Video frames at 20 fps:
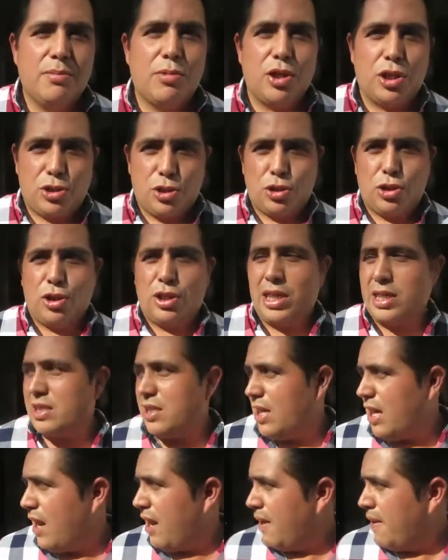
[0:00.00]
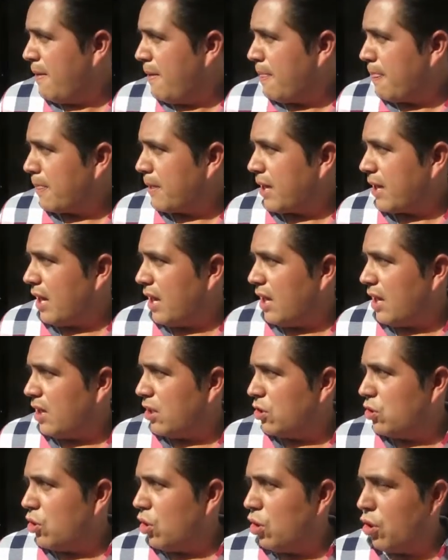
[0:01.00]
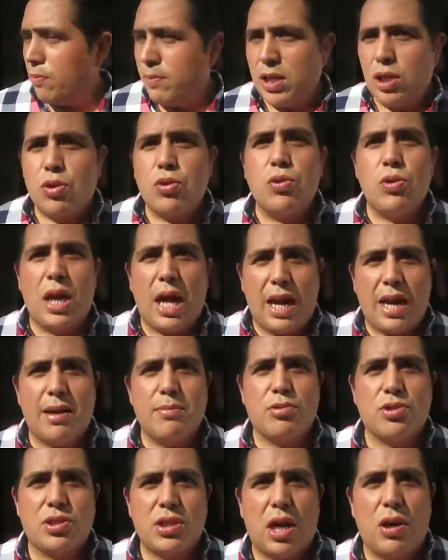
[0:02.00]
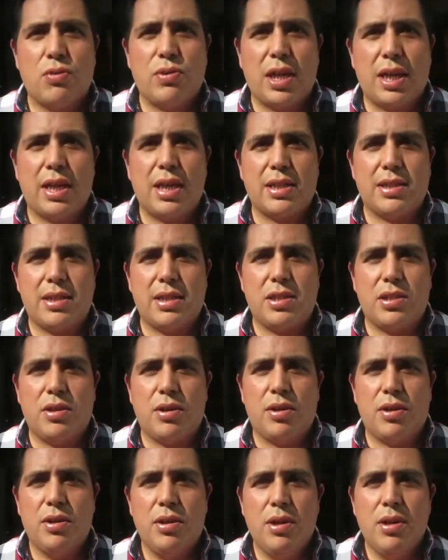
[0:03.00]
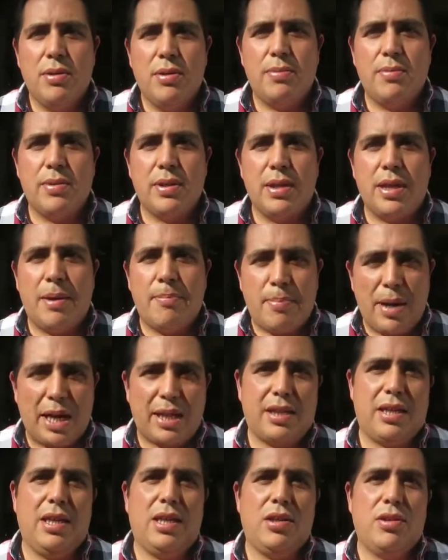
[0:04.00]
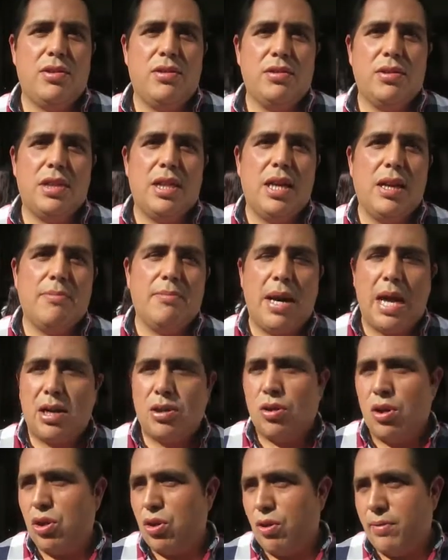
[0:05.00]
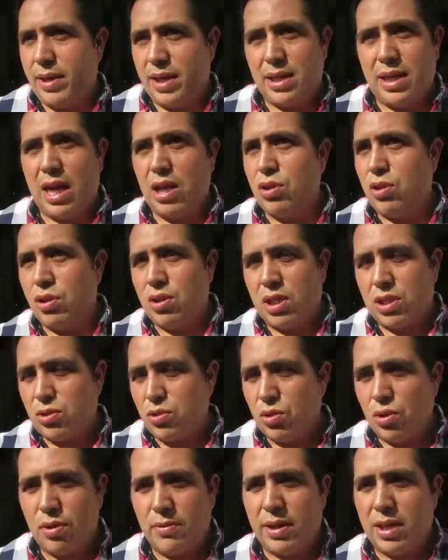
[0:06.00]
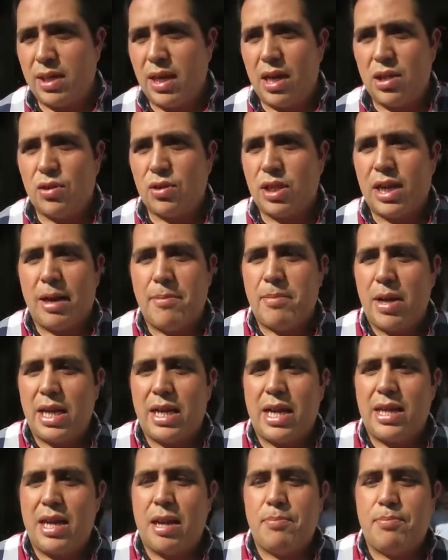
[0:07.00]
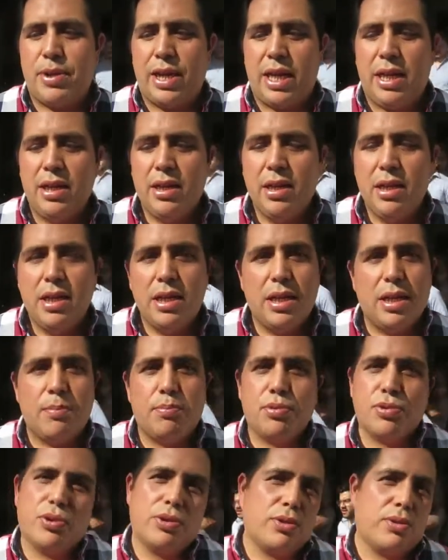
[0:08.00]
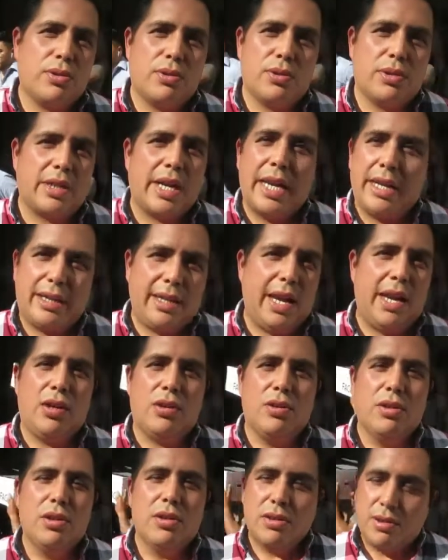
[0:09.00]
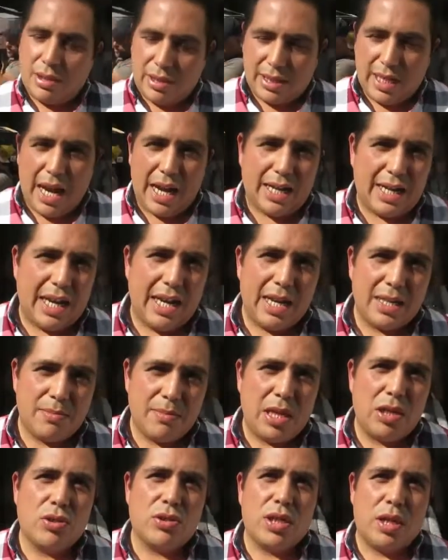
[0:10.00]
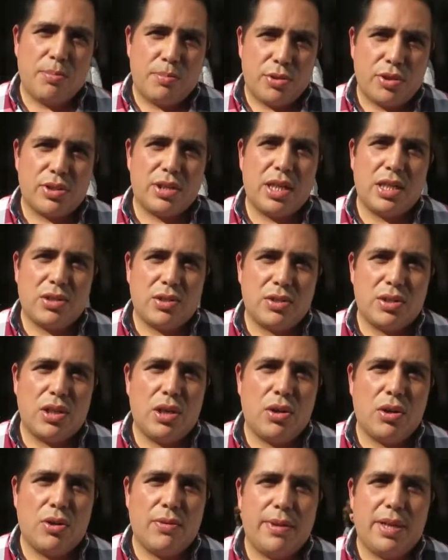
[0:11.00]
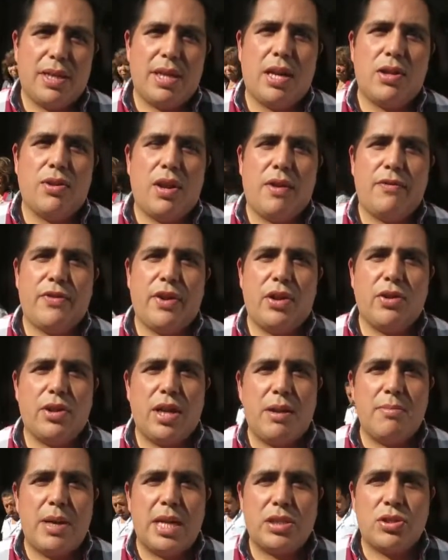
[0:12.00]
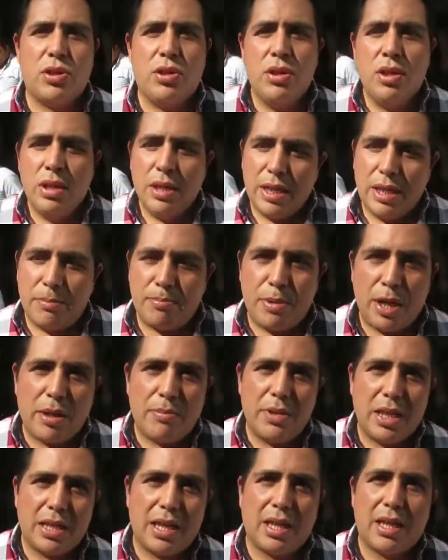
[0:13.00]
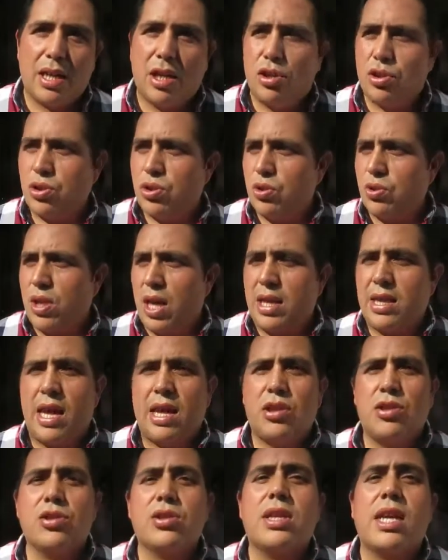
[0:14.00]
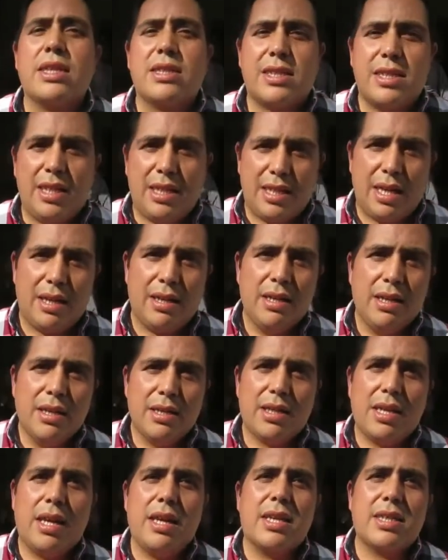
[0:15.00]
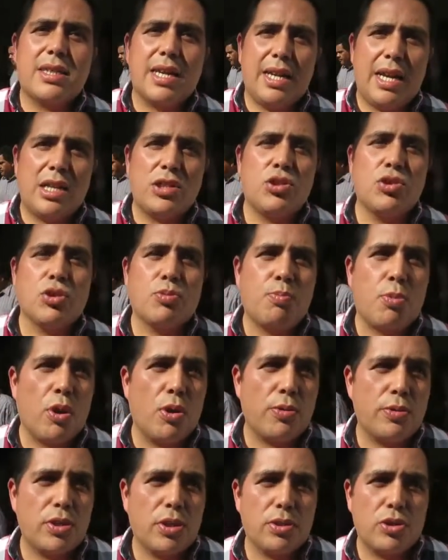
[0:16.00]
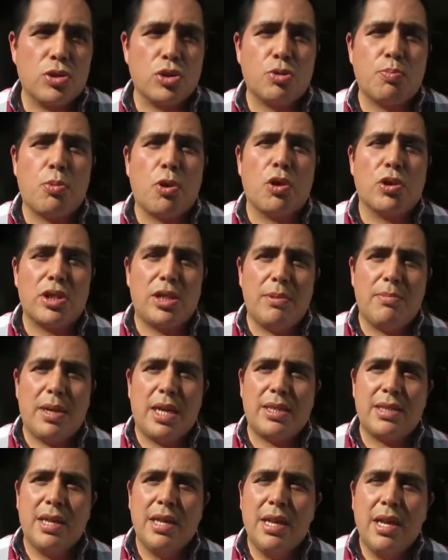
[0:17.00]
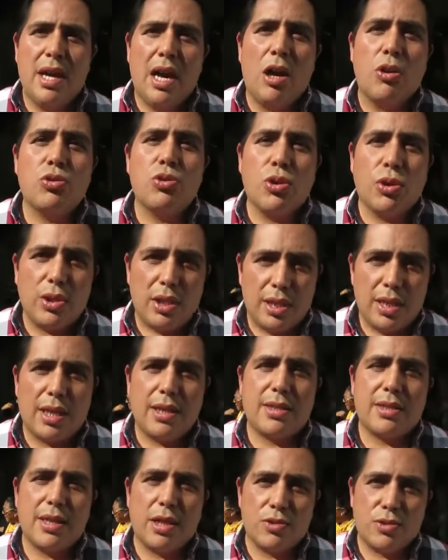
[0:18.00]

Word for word: Por eso yo decía que no lo vinculáramos a un ejercicio de partido. Sin embargo, el gobernador es un gobernador que emana del PRI y pues reitero, saque las manos del proceso, señor gobernador Alfredo del Mazo, y permita que los ciudadanos decidan quiénes serán sus, sus próximas autoridades